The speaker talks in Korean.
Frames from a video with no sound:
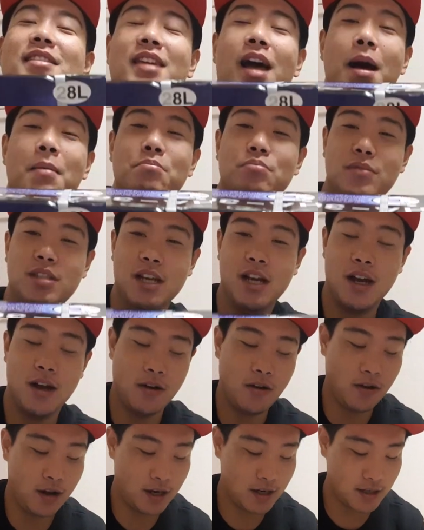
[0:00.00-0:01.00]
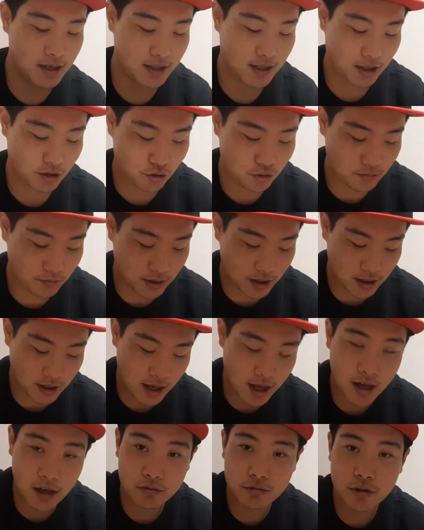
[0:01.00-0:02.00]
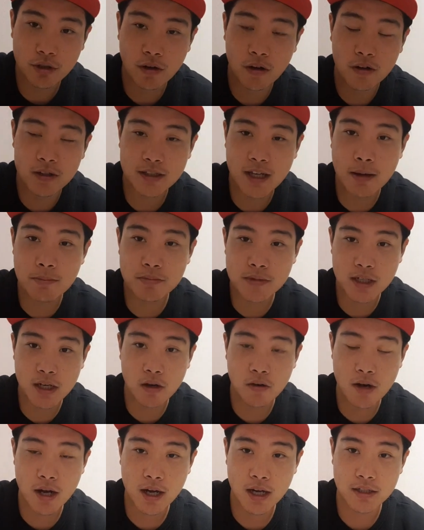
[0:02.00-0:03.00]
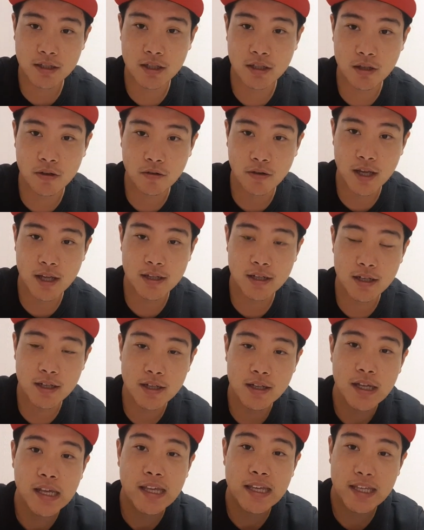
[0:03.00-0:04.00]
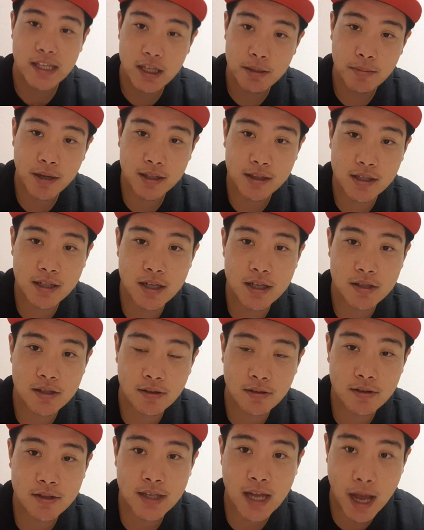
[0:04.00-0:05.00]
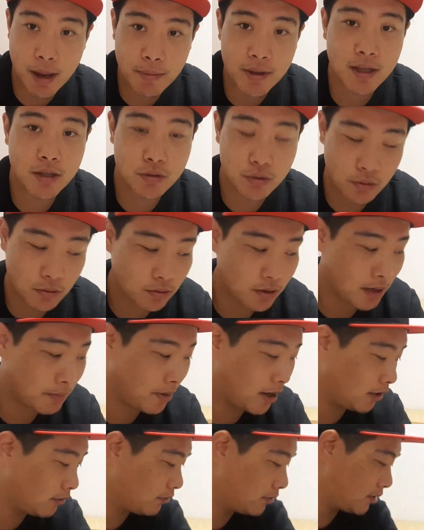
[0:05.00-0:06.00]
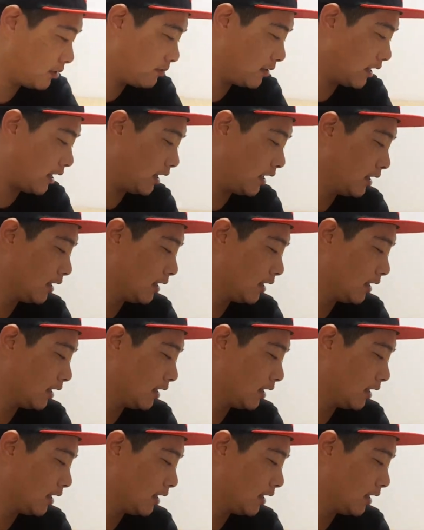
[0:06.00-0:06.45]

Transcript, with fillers: 3자 어항을 일단 준비를 해왔고요 3자 어항 같은 경우에는 이마트에서 4만원 정도에 팔고 있습니다